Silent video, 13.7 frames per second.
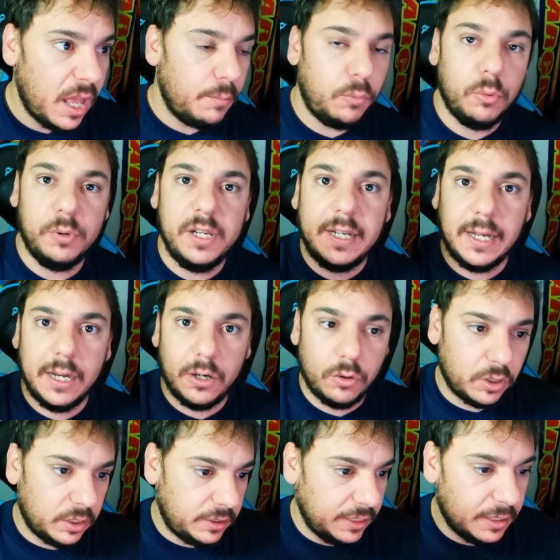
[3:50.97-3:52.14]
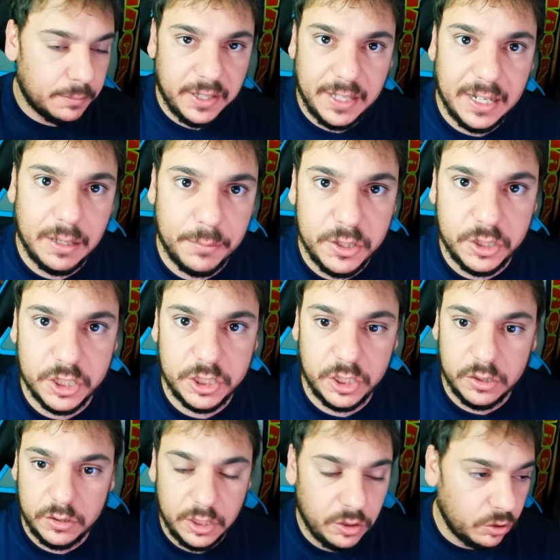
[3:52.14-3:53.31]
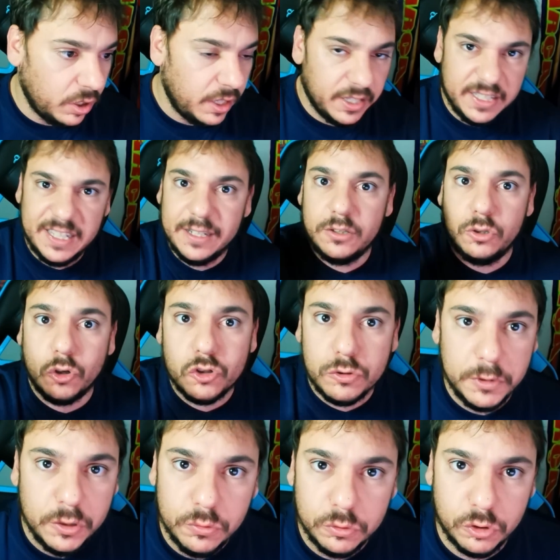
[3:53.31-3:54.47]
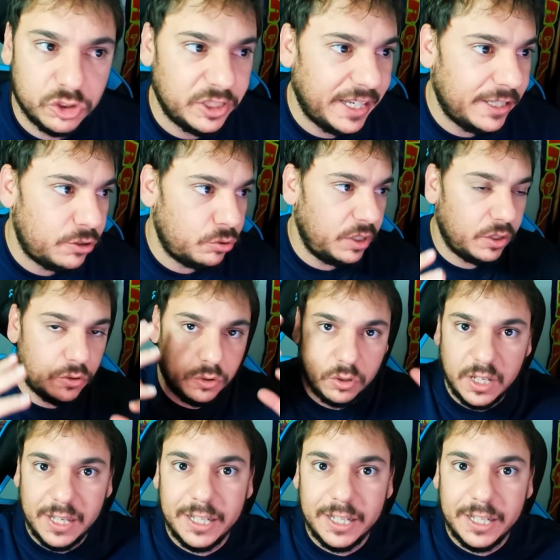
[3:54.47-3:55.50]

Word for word: publica algo que tiene medianamente sentido y en dos minutos se ha hecho eco